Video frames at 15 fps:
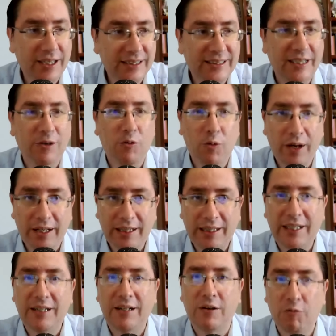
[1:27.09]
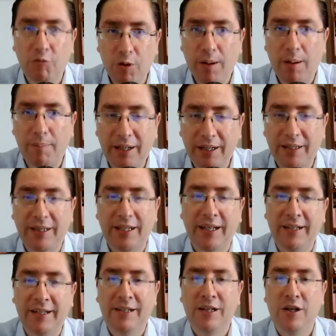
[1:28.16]
que se cuenten
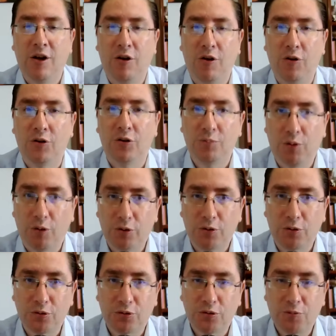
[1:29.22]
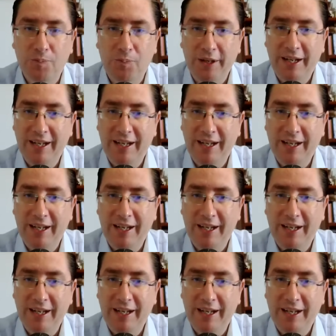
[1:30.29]
nuevamente los votos.